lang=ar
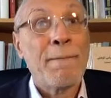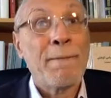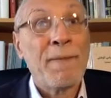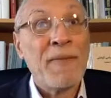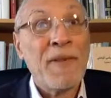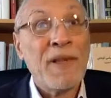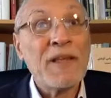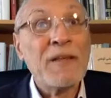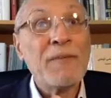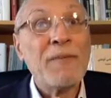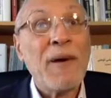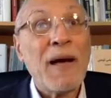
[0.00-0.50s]

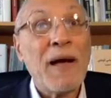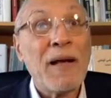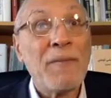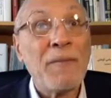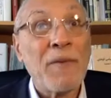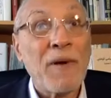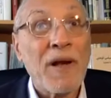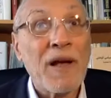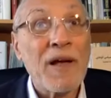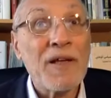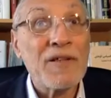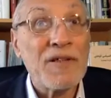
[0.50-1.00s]
نتبع
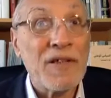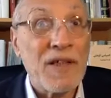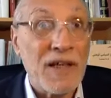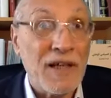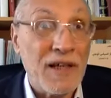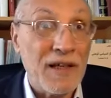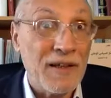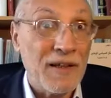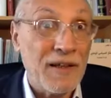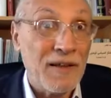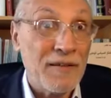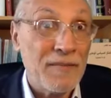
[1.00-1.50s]
المراجع
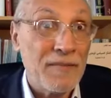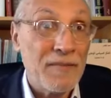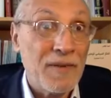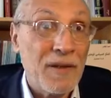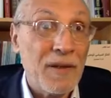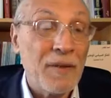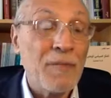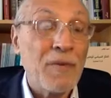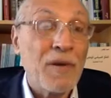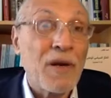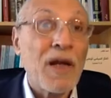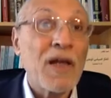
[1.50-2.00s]
احنا
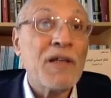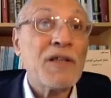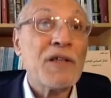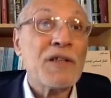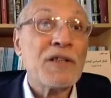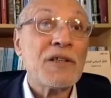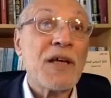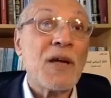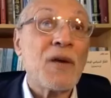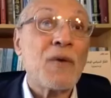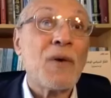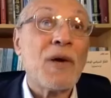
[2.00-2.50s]
المراجع
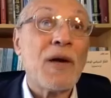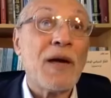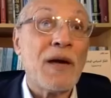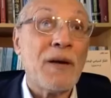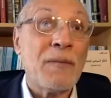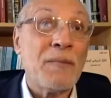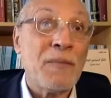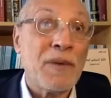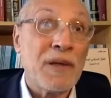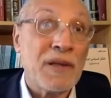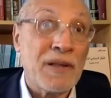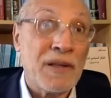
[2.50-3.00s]
صاروا
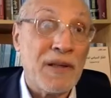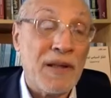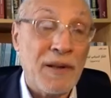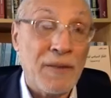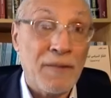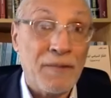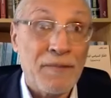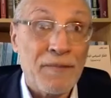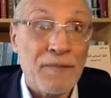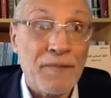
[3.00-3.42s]
أئمتنا